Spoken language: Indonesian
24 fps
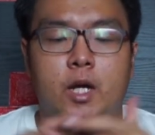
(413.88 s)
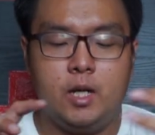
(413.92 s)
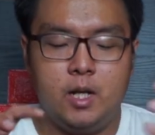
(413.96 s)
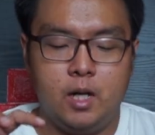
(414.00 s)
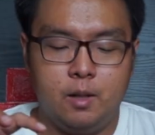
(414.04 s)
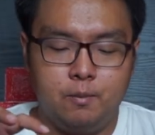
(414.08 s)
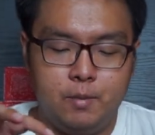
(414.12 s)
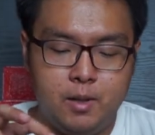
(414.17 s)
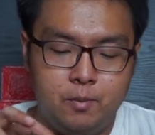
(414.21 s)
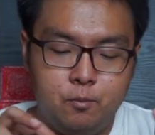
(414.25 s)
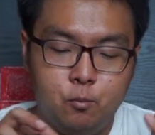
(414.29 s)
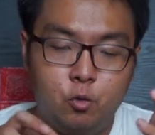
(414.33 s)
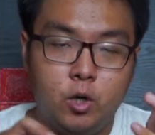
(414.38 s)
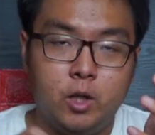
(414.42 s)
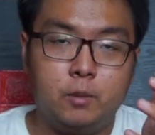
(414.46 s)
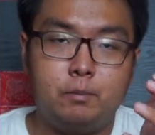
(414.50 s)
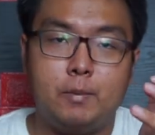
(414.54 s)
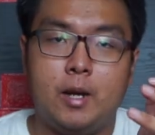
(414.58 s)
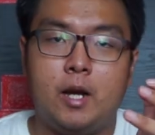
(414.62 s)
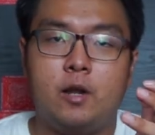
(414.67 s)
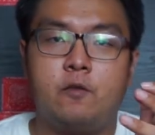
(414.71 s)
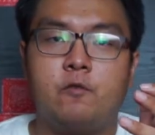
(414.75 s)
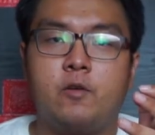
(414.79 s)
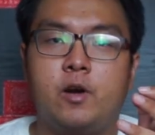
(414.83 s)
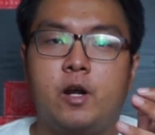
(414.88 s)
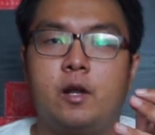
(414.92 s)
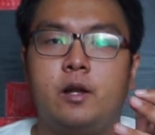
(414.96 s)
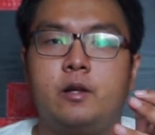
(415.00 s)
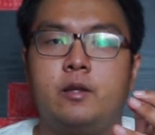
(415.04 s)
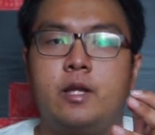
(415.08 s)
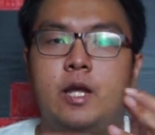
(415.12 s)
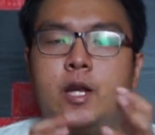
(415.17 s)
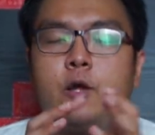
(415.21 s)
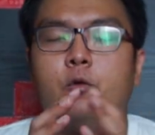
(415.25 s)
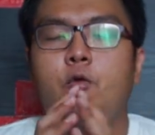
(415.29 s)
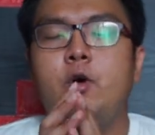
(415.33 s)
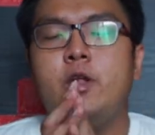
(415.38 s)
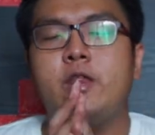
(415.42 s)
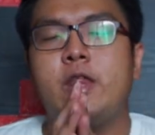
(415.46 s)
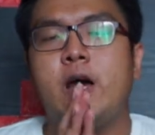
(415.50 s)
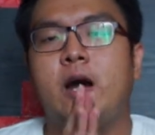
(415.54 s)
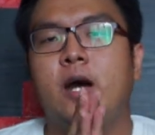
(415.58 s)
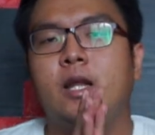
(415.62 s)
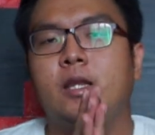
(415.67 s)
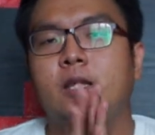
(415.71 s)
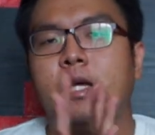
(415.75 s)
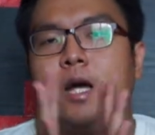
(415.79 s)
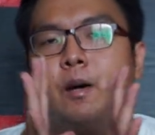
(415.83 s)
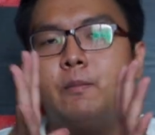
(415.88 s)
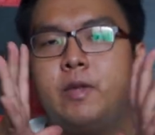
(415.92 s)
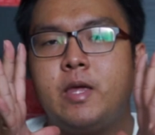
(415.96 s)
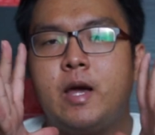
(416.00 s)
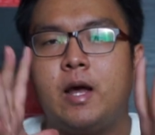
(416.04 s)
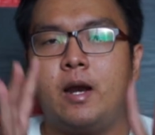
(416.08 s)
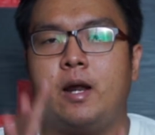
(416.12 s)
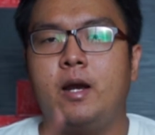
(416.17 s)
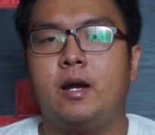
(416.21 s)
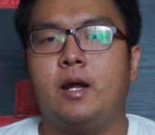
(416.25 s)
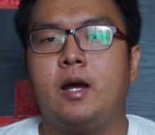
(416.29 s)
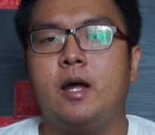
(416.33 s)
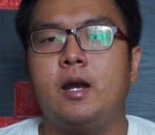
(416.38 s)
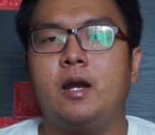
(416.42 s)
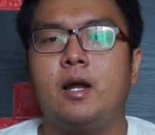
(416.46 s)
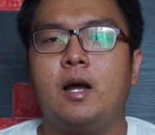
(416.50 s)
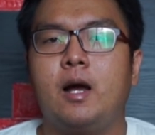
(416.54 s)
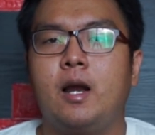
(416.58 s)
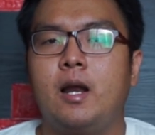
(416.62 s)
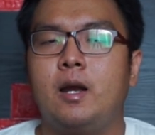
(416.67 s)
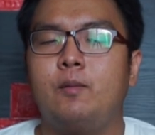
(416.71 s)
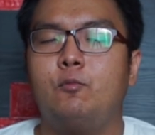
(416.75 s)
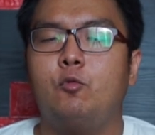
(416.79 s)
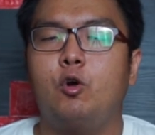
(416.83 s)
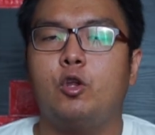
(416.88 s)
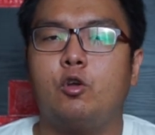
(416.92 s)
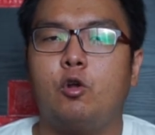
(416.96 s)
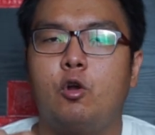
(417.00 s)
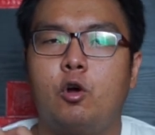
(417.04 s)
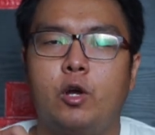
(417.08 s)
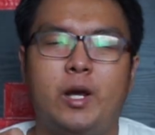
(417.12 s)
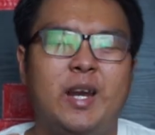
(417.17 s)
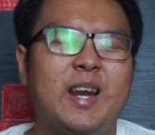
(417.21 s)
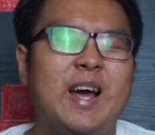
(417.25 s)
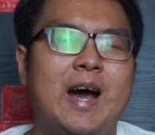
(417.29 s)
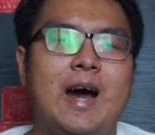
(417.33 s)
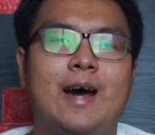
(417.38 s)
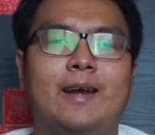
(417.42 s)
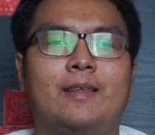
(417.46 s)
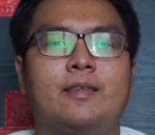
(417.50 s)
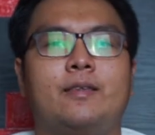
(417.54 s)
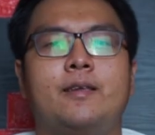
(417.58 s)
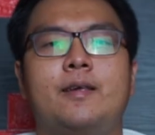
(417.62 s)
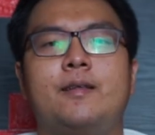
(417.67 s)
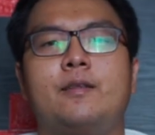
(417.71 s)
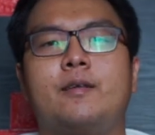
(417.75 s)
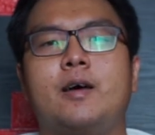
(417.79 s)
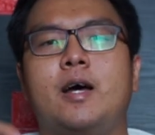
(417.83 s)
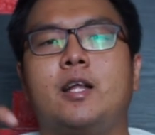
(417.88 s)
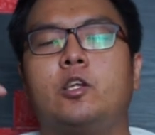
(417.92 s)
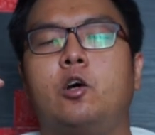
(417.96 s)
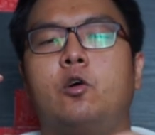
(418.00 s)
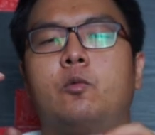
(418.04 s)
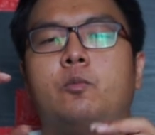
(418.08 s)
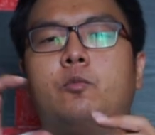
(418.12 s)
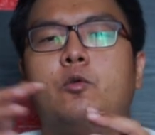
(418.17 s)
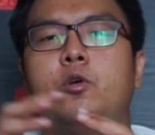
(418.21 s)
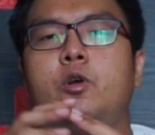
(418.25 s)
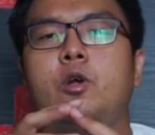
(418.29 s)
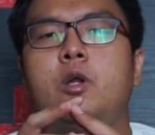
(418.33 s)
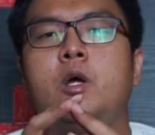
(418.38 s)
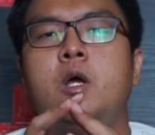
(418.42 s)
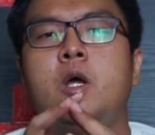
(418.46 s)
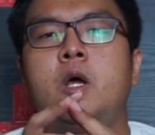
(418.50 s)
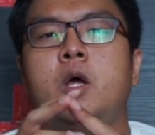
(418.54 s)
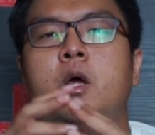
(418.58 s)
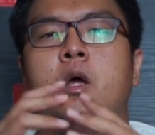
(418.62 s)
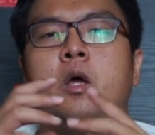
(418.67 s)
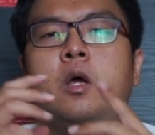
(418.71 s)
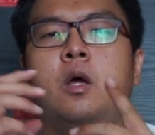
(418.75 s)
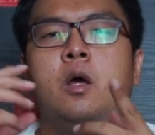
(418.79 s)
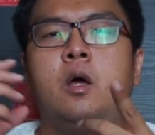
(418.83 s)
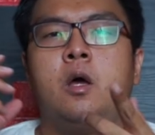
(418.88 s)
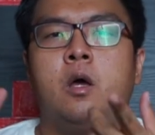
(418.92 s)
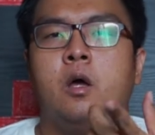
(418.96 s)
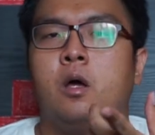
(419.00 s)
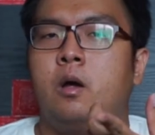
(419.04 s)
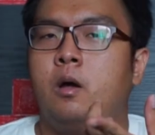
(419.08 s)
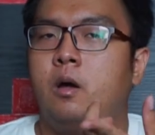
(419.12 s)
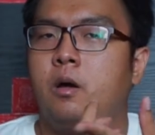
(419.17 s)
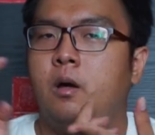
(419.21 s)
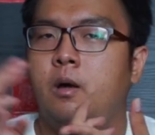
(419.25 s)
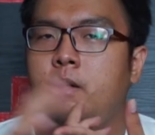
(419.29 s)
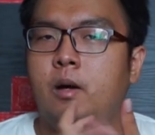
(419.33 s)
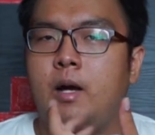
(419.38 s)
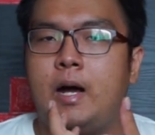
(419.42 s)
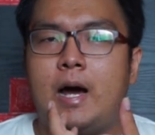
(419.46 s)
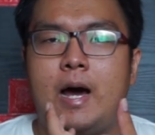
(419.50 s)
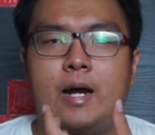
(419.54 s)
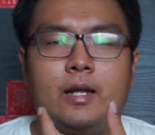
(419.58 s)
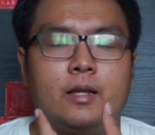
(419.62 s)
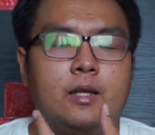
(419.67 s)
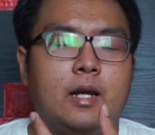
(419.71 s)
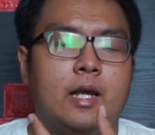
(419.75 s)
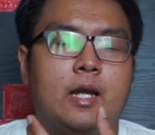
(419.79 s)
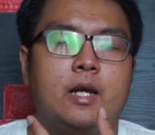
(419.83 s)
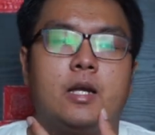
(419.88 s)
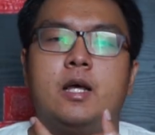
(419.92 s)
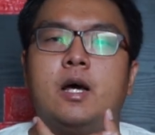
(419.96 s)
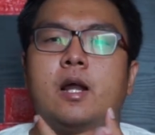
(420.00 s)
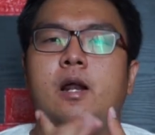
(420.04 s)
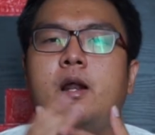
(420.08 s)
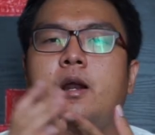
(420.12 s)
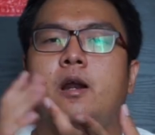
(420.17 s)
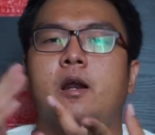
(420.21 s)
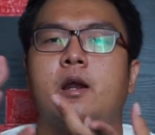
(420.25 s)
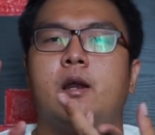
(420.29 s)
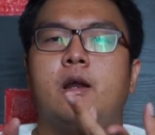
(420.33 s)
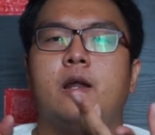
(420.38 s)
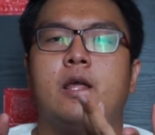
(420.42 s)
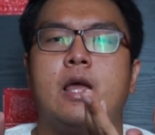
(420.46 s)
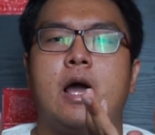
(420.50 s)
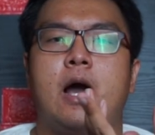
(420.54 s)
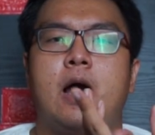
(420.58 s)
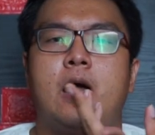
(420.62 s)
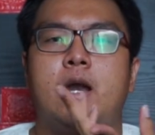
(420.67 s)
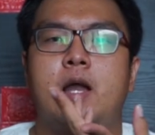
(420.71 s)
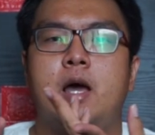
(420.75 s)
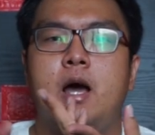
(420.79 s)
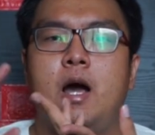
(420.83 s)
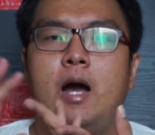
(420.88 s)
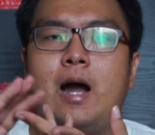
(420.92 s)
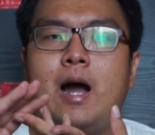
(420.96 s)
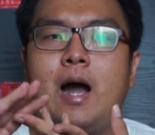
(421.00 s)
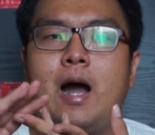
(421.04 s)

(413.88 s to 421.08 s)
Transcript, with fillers: ini lebih buat peripheral. Jadi gue sangat gak menyarankan kalian buat nyolokin hard disk ataupun card reader yang ada